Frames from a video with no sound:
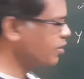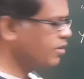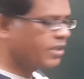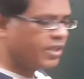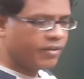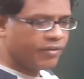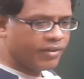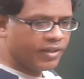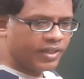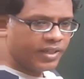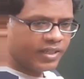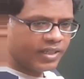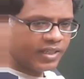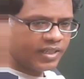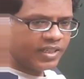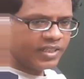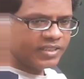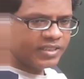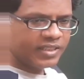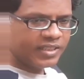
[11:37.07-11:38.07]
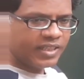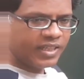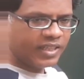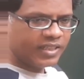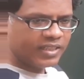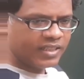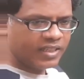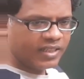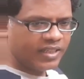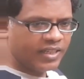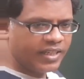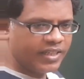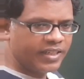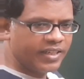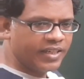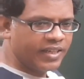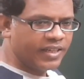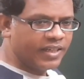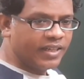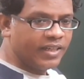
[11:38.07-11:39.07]
पॉजिटिव है कंडीशन क्या था ये
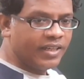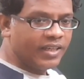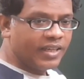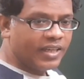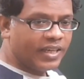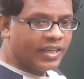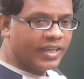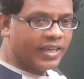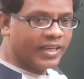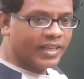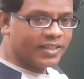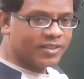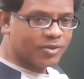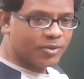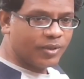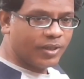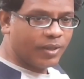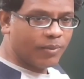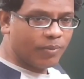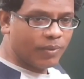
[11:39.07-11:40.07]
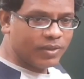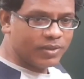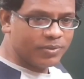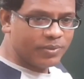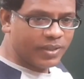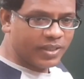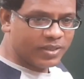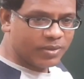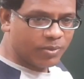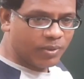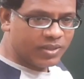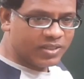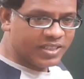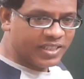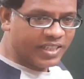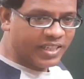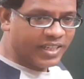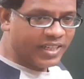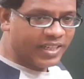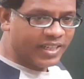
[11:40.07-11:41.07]
ए एक्स स्क्वायर प्लस बी एक्स प्लस
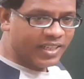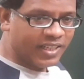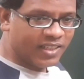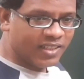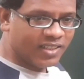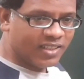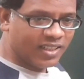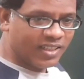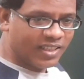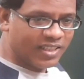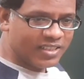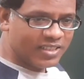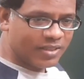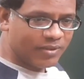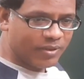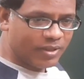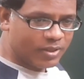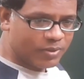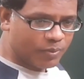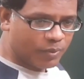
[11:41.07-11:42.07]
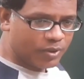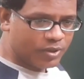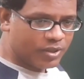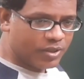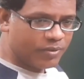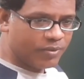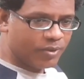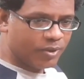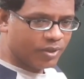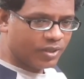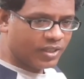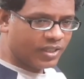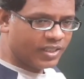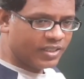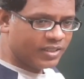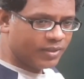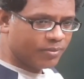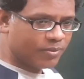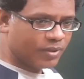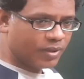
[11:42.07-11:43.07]
सी ए कंडीशन वाइज पॉजिटिव होता
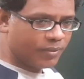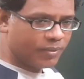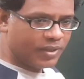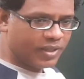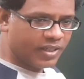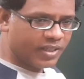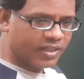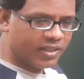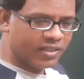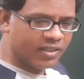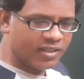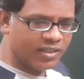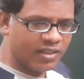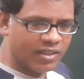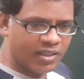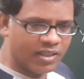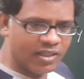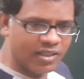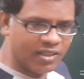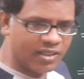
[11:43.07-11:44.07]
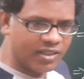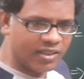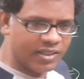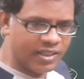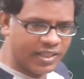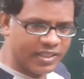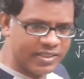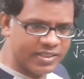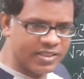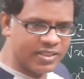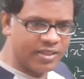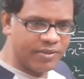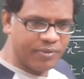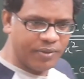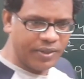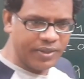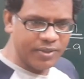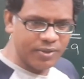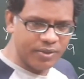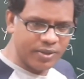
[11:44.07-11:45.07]
है जब तब ये रेंज
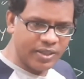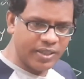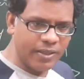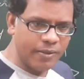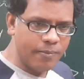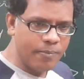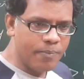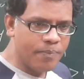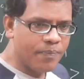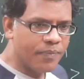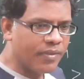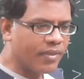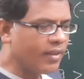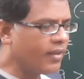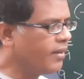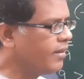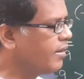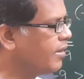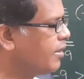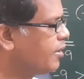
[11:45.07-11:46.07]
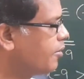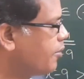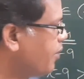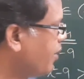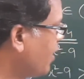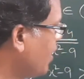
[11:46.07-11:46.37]
डिफाइन होता है तो